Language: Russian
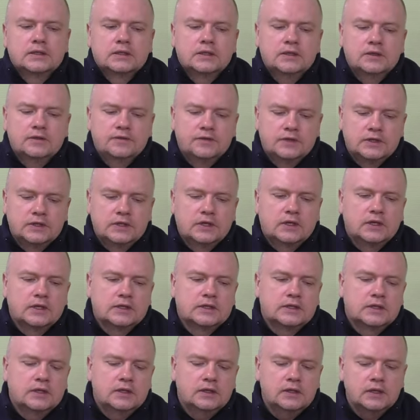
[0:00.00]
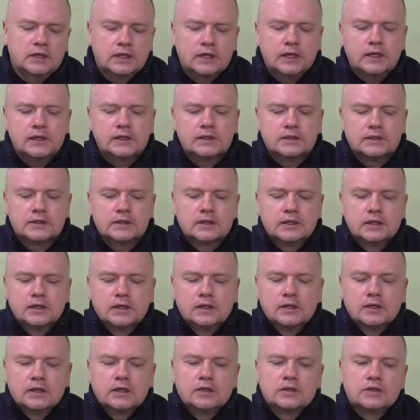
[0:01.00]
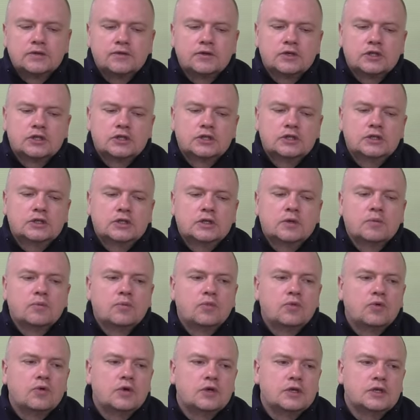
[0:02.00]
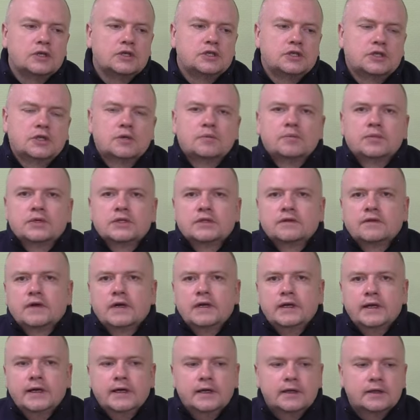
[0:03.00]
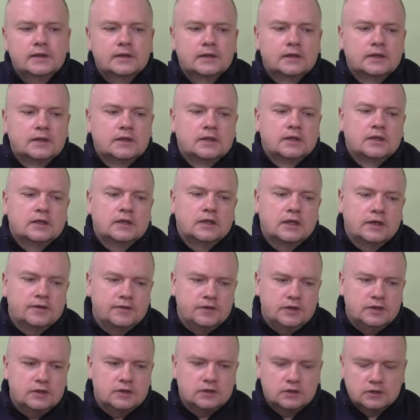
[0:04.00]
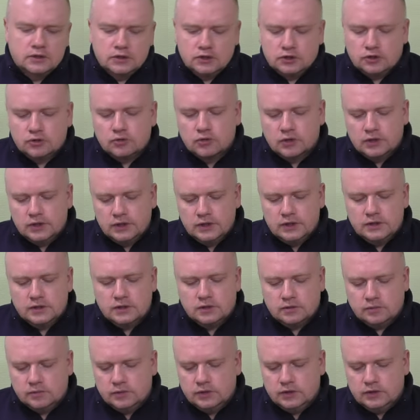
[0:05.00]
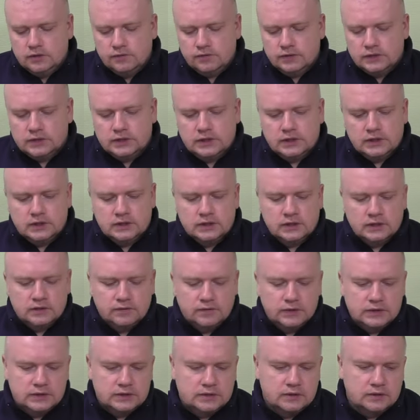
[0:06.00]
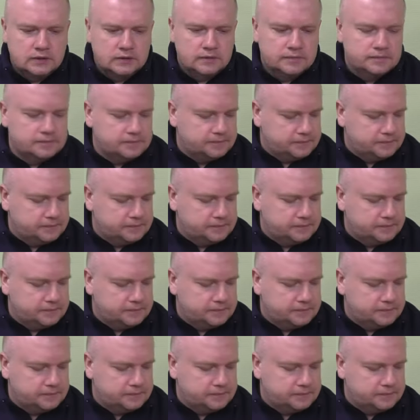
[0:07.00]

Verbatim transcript: и всех остальных колец на вершинке более чем позволяет ловить с шок-лидером и вязать, соответственно,